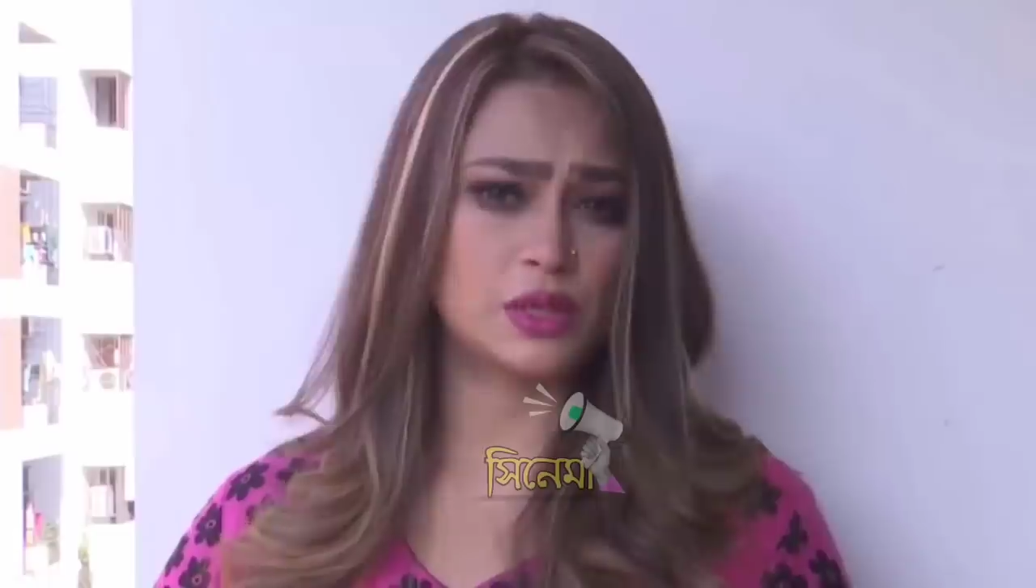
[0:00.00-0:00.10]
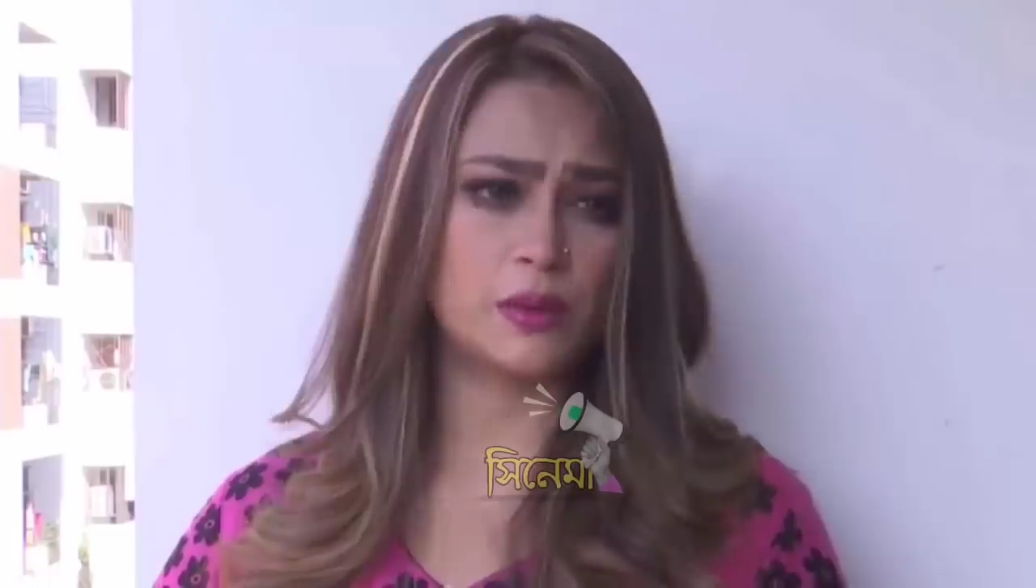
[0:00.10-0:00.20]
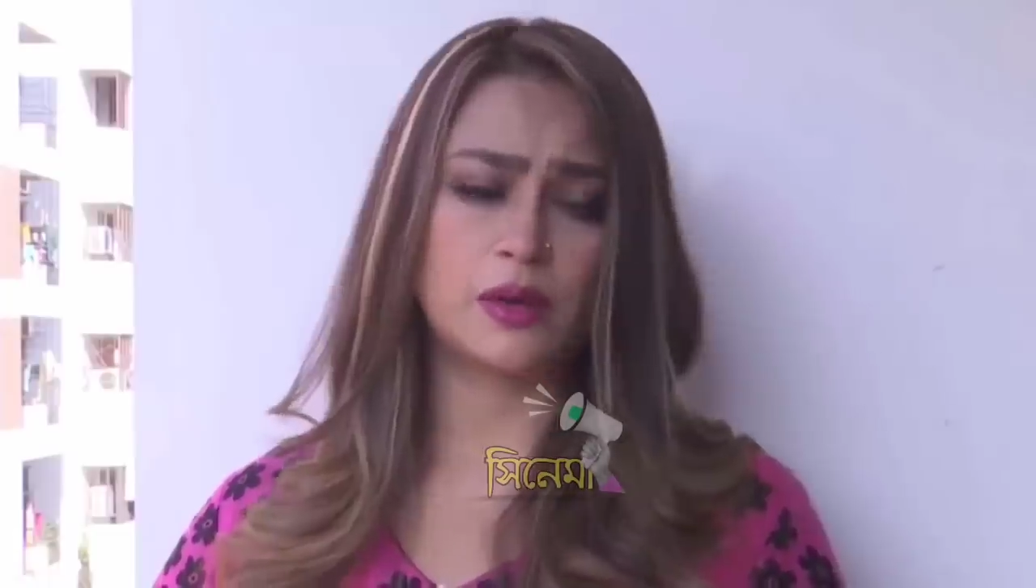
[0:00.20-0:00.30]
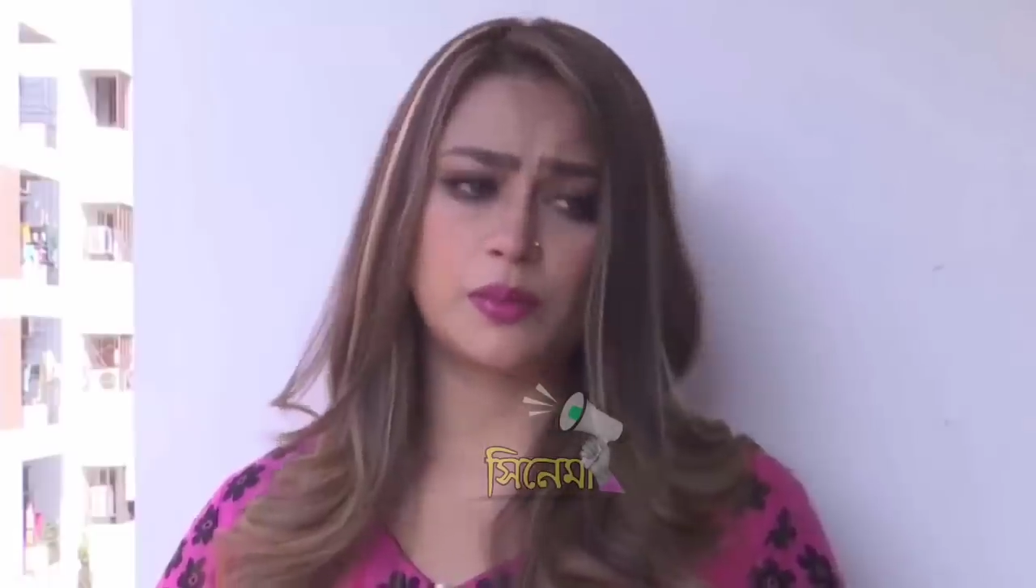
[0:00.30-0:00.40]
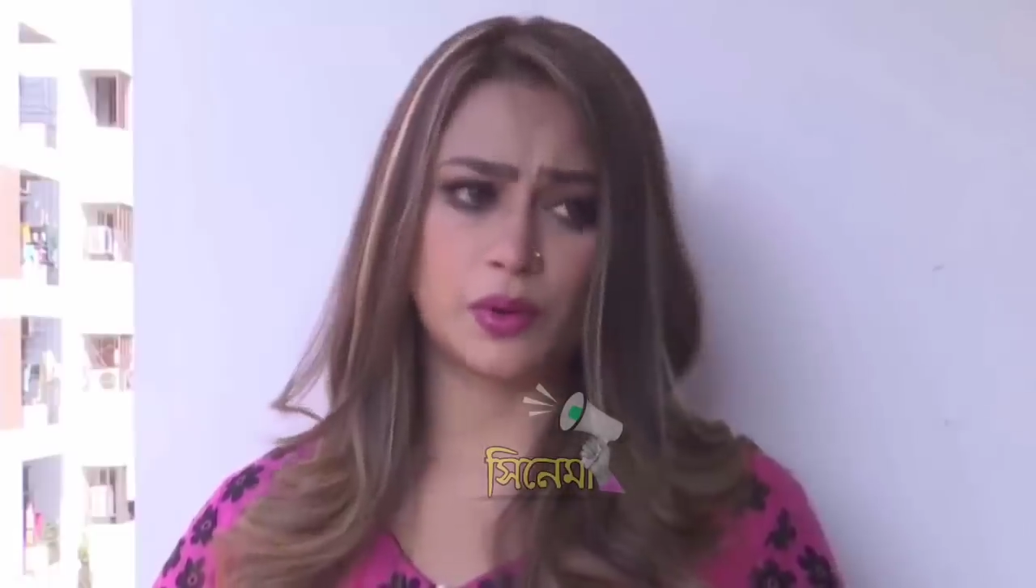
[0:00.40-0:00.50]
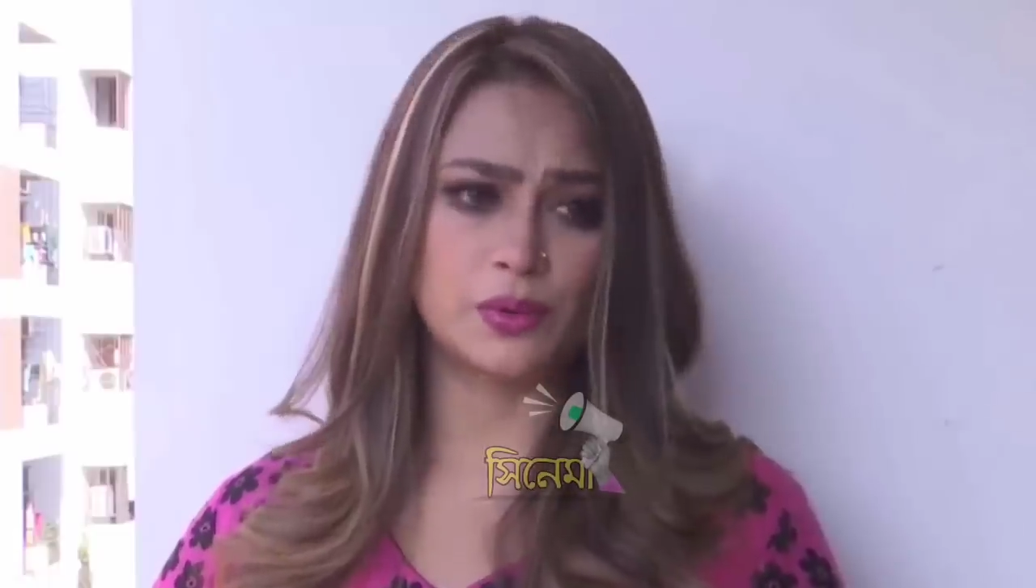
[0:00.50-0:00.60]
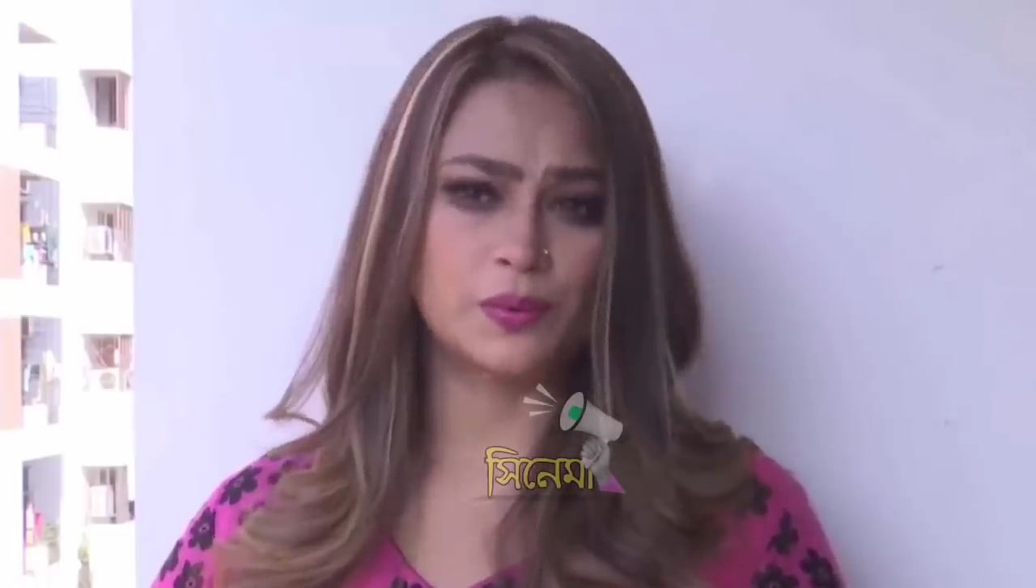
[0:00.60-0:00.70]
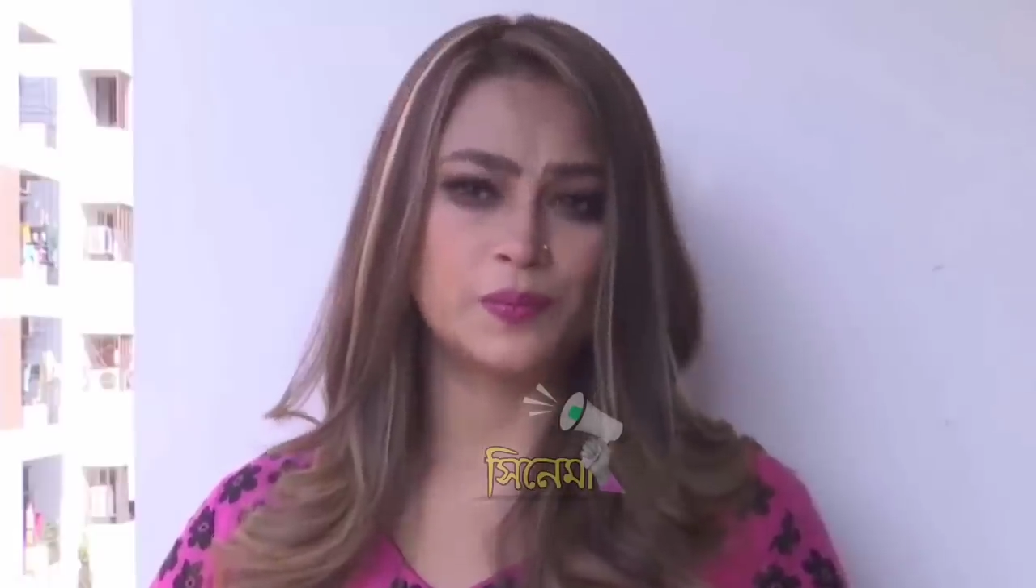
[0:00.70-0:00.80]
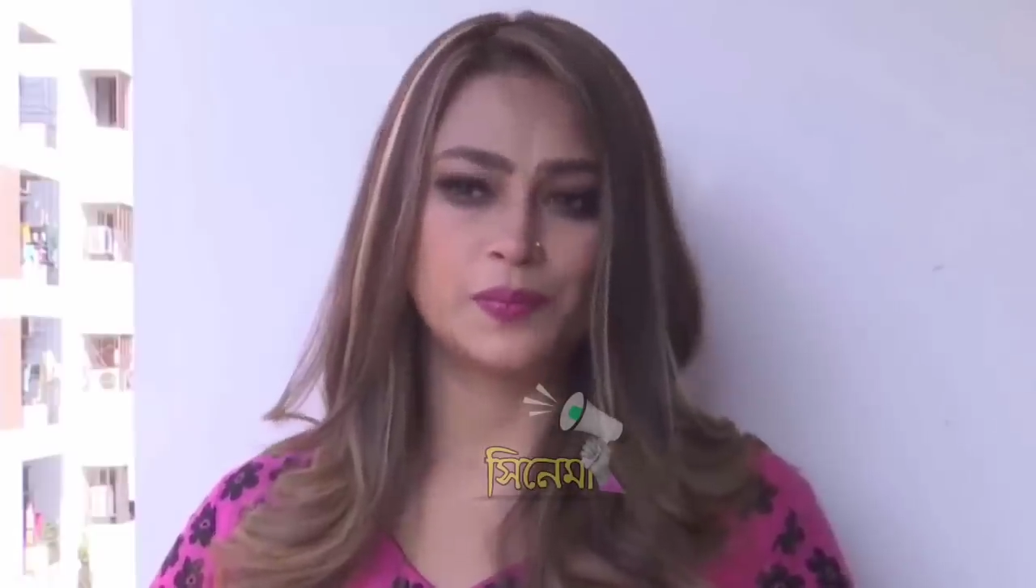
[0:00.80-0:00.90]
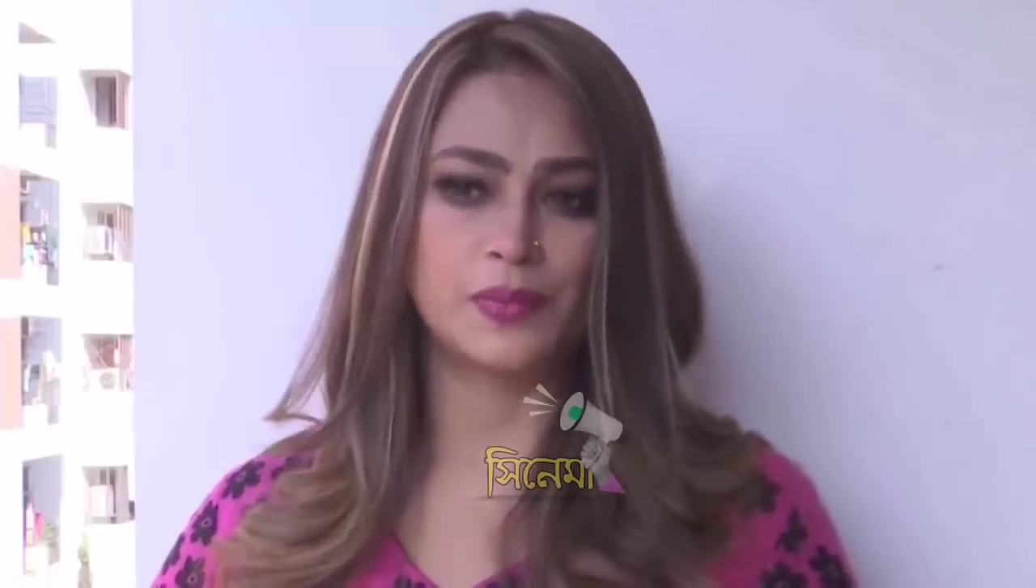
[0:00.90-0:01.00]
দেখা যাক
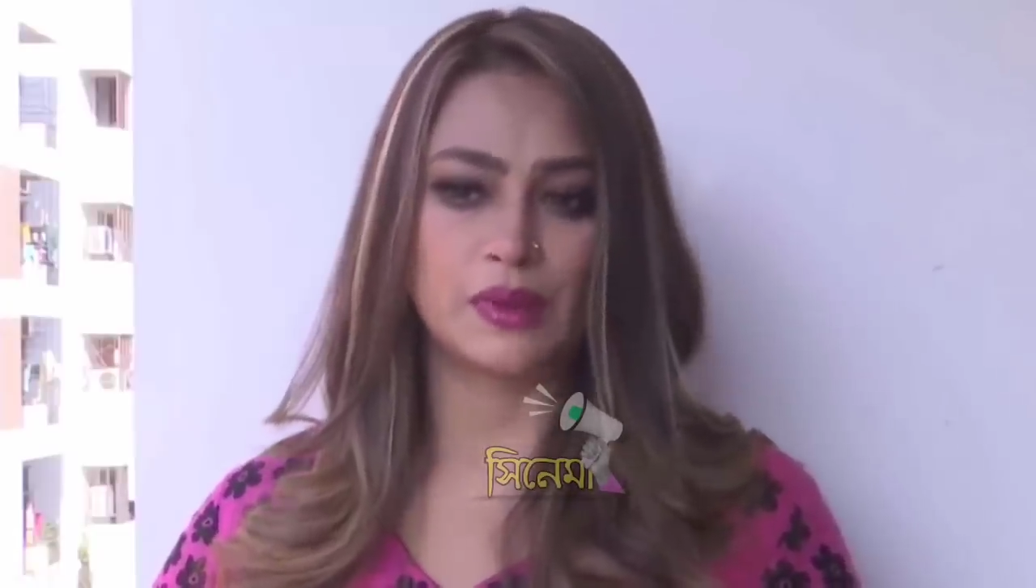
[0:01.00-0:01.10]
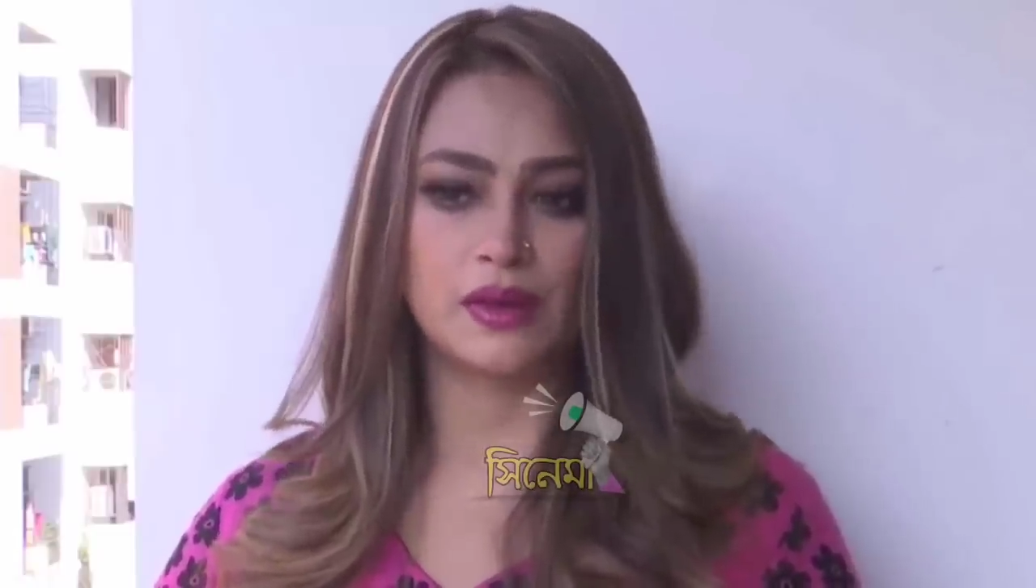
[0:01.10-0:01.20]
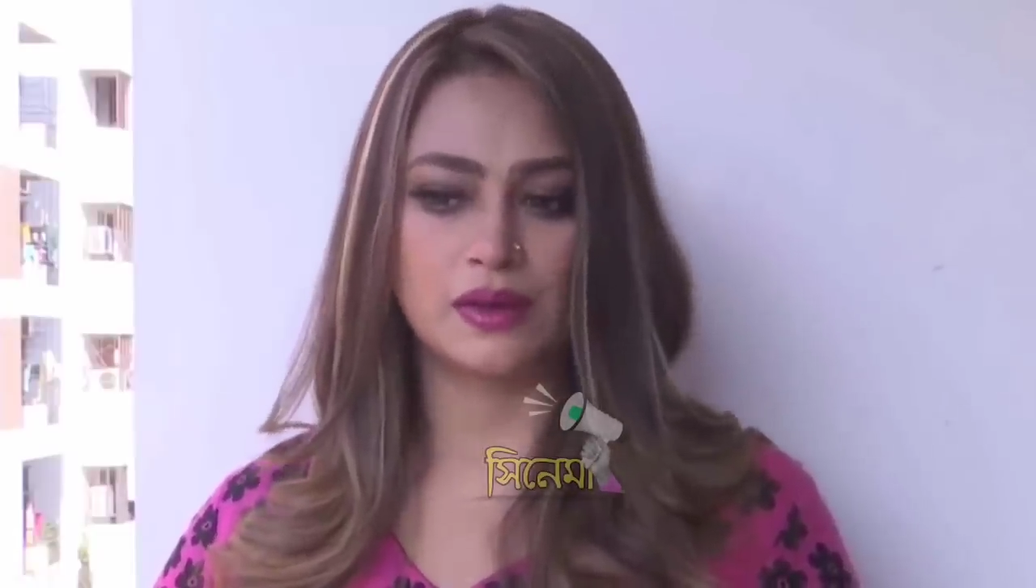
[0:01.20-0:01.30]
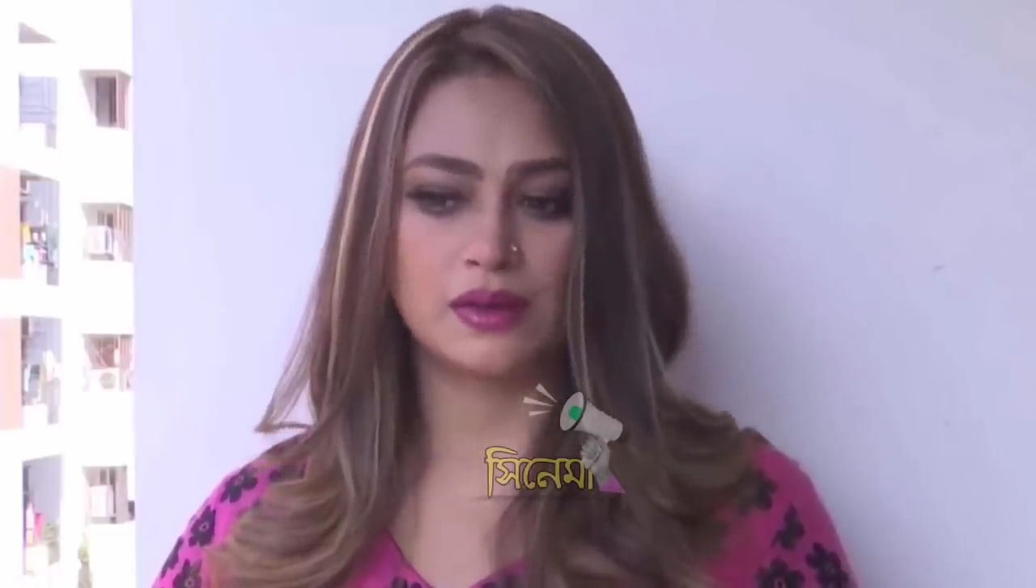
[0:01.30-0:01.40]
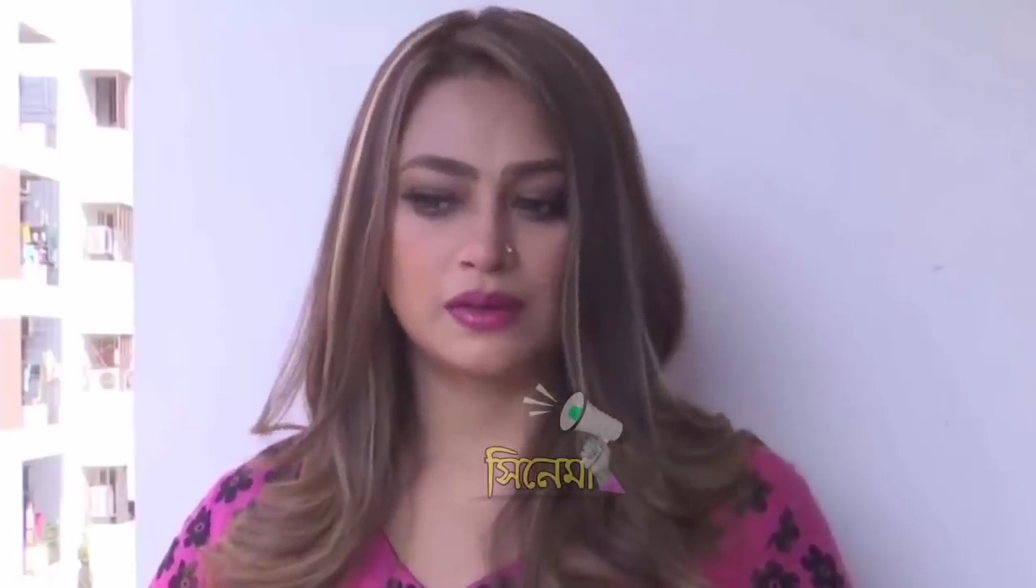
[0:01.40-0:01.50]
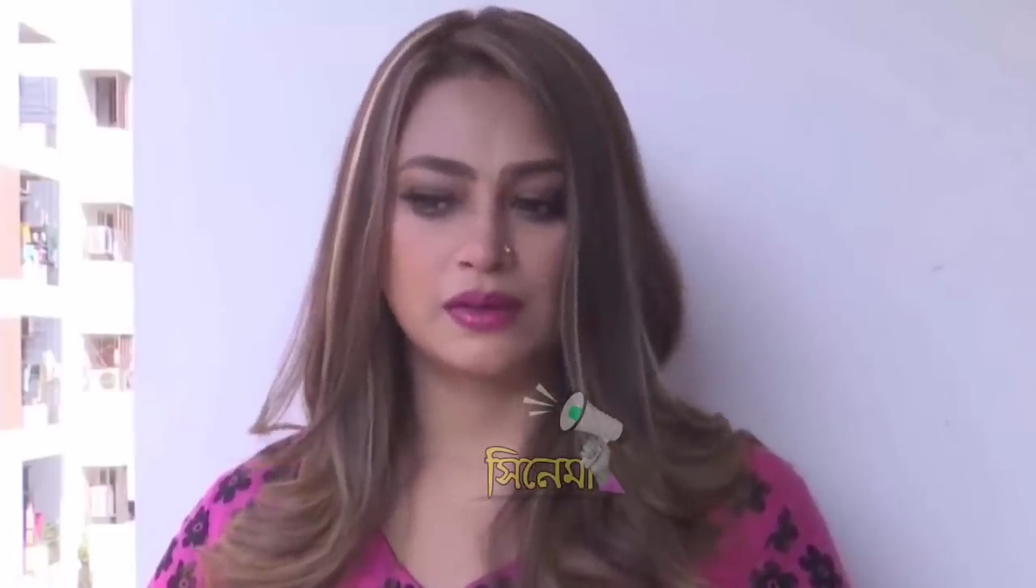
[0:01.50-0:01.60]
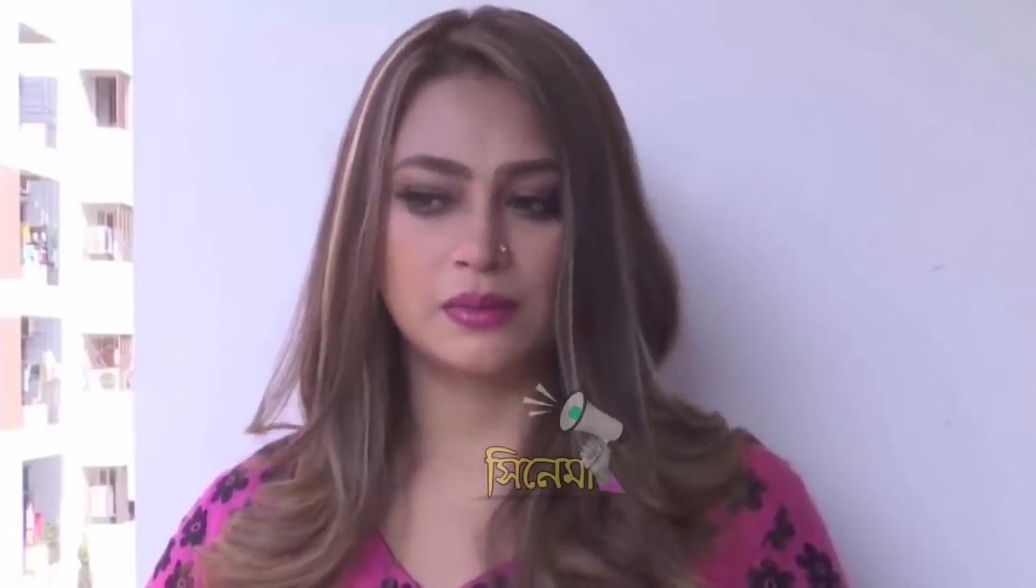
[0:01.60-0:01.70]
সামনে কি হয় তবে